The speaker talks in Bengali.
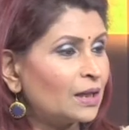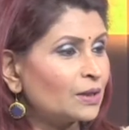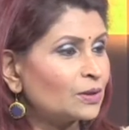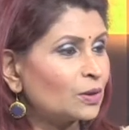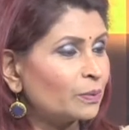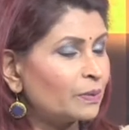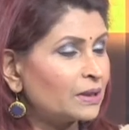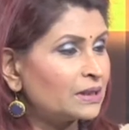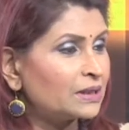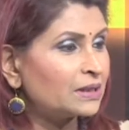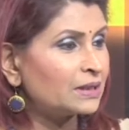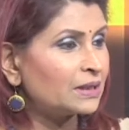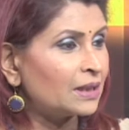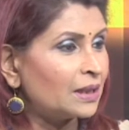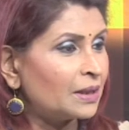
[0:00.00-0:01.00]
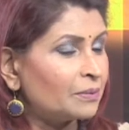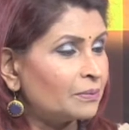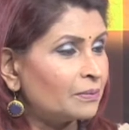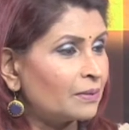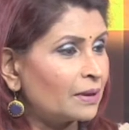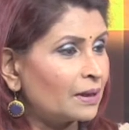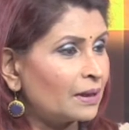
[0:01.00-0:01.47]
তবে
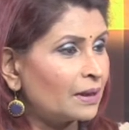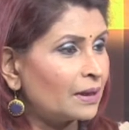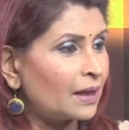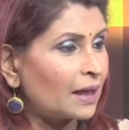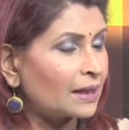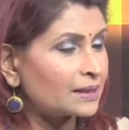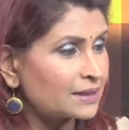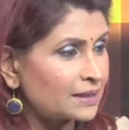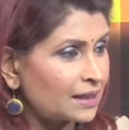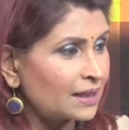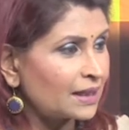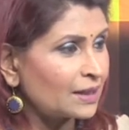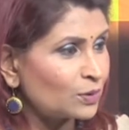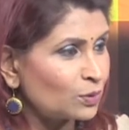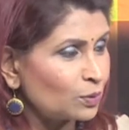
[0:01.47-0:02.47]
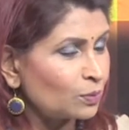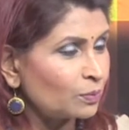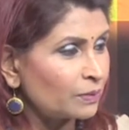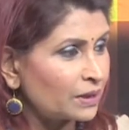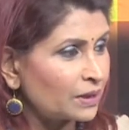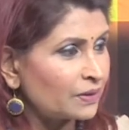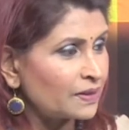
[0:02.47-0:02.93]
আজকে একটু
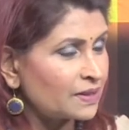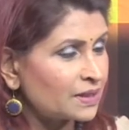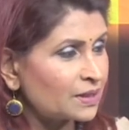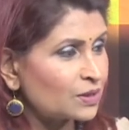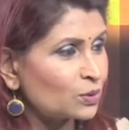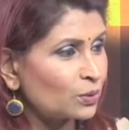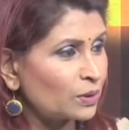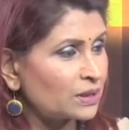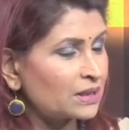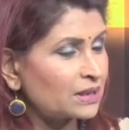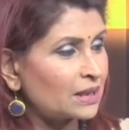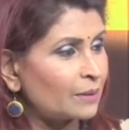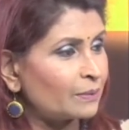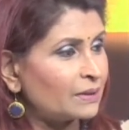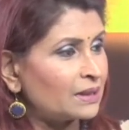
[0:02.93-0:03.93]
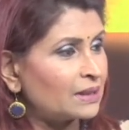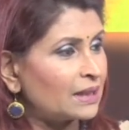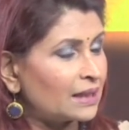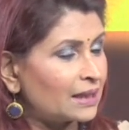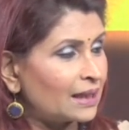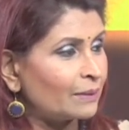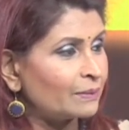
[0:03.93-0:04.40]
মানে রিসার্চ করে যেটা আমি
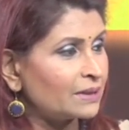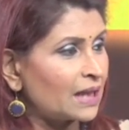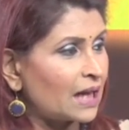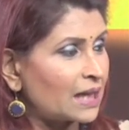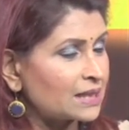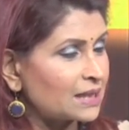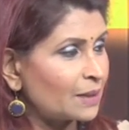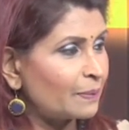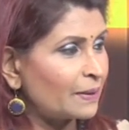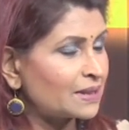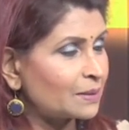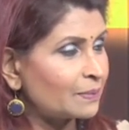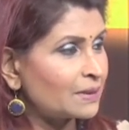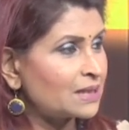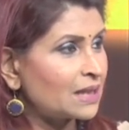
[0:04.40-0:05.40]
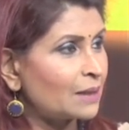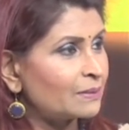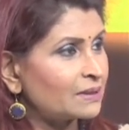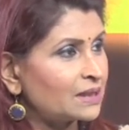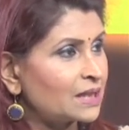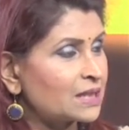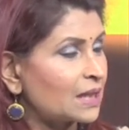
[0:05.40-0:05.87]
দেখলাম যে আসার পাশাপাশি
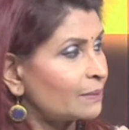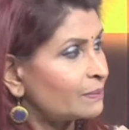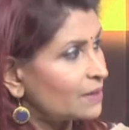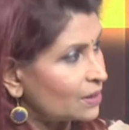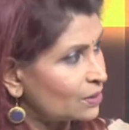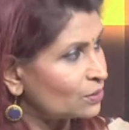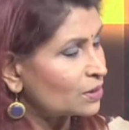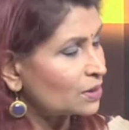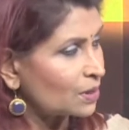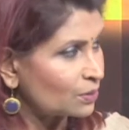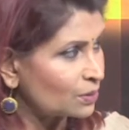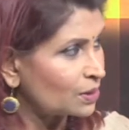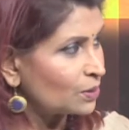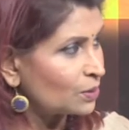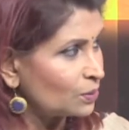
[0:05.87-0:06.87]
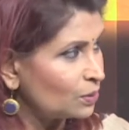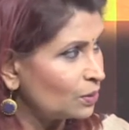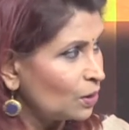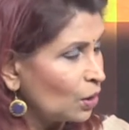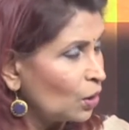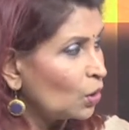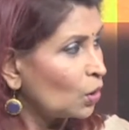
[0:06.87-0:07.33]
আমাদের সাবধানতাটাও কিন্তু
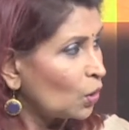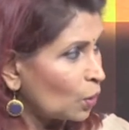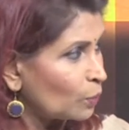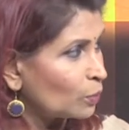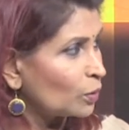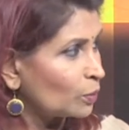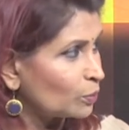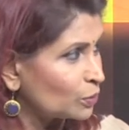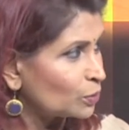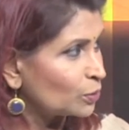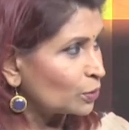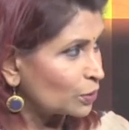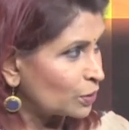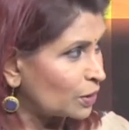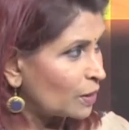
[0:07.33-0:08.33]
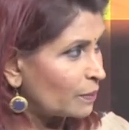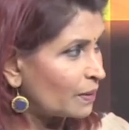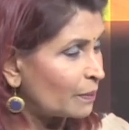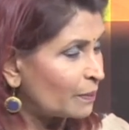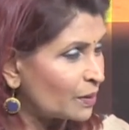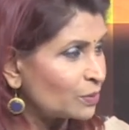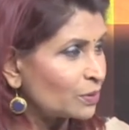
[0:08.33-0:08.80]
অবলম্বন করতে হবে
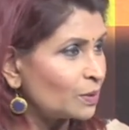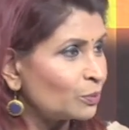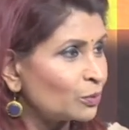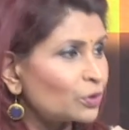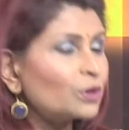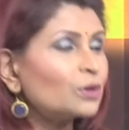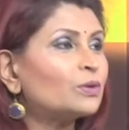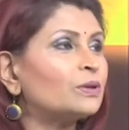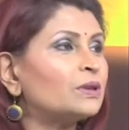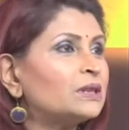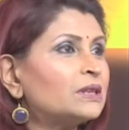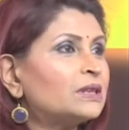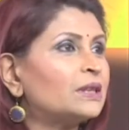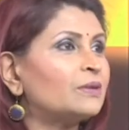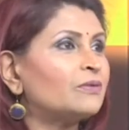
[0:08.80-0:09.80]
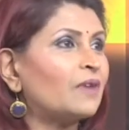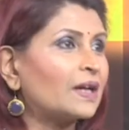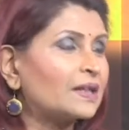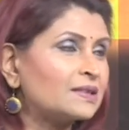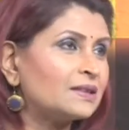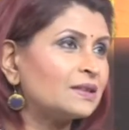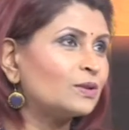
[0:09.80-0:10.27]
আমরা যদি মনে করি যে
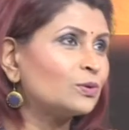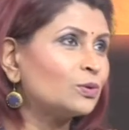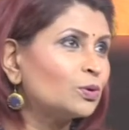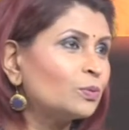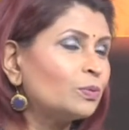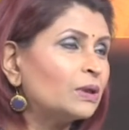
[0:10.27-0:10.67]
ভ্যাকসিন খুব